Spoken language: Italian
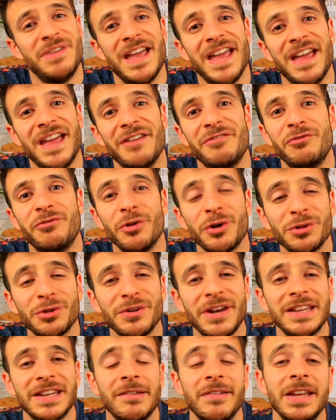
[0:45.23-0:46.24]
e eh,
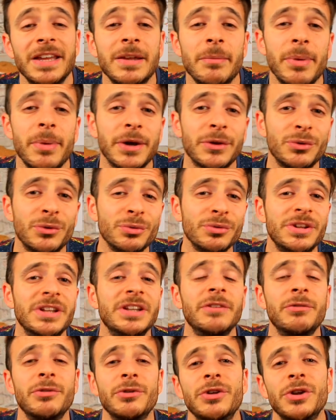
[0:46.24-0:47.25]
fortunatamente per tutti i
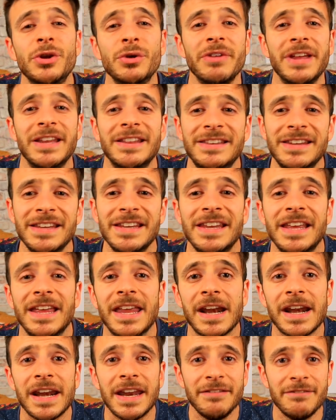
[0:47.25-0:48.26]
tifosi juventini
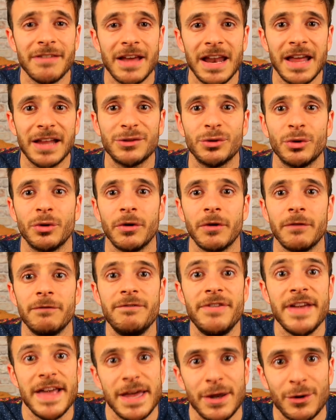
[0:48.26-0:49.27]
rivelato
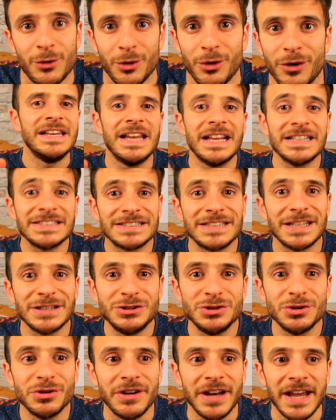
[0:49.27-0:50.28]
vero la
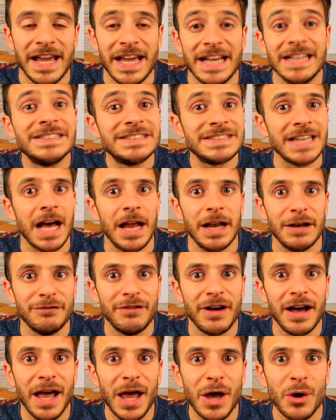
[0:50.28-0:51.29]
stagione è
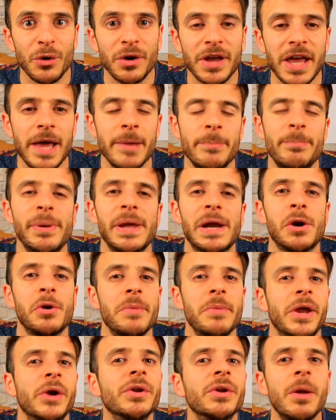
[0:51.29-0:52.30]
salva ok
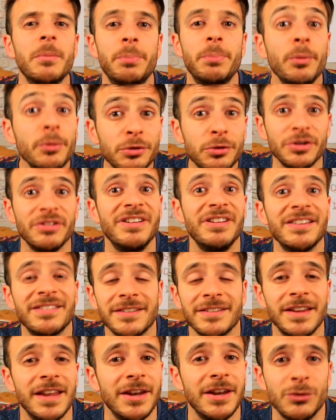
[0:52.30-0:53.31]
perlomeno dal punto di vista
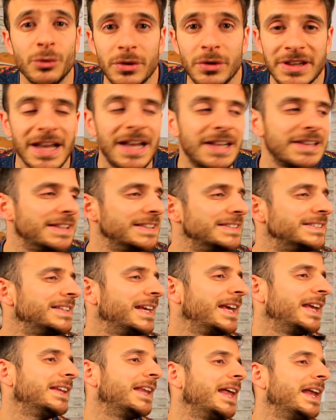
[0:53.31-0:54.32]
dei risultati
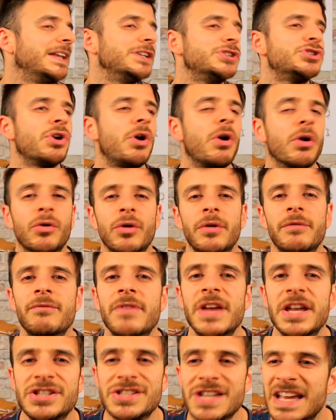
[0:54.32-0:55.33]
se del gioco
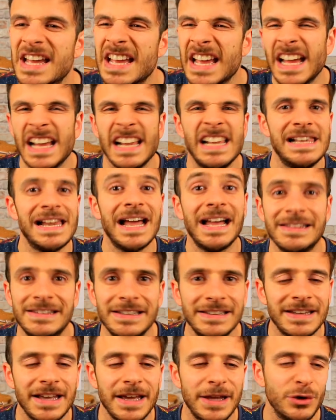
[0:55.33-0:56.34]
invece
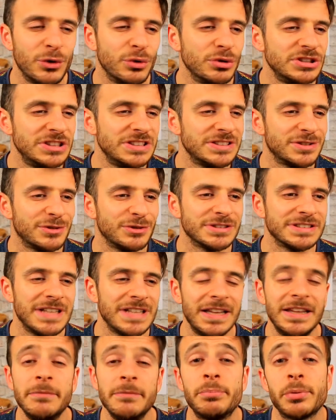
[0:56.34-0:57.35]
latita e non ci sono
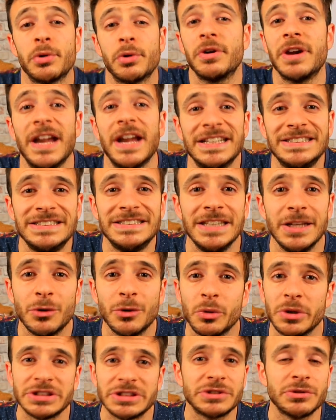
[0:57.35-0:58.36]
stati progressi in
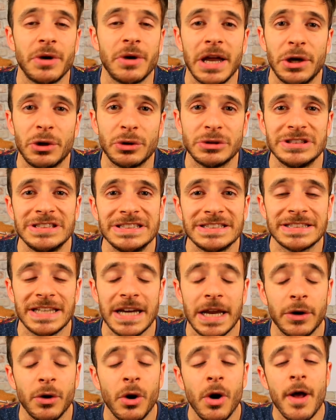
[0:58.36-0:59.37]
questo anno così
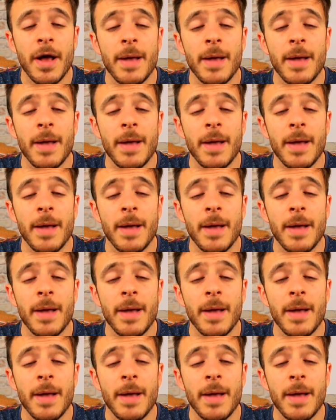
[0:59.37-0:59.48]
strano